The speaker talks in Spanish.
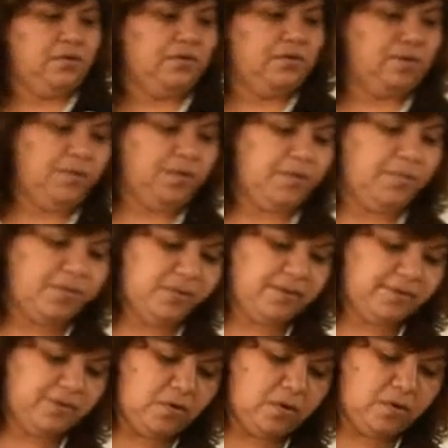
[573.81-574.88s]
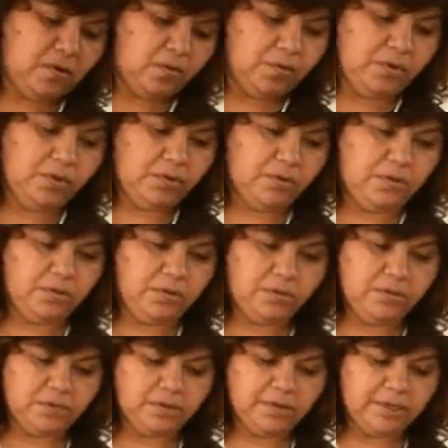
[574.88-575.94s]
Le voy a poner solo uno.
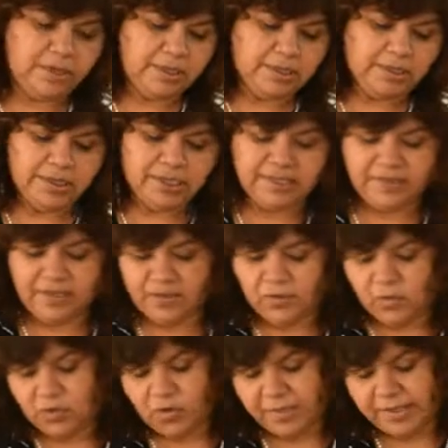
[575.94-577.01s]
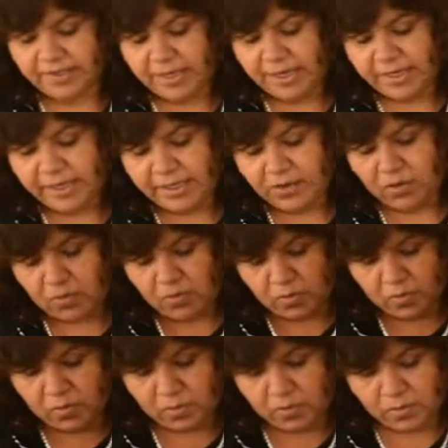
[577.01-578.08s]
Y este anturio va a salir
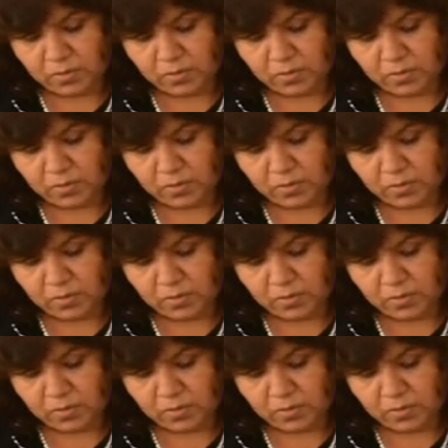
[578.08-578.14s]
como,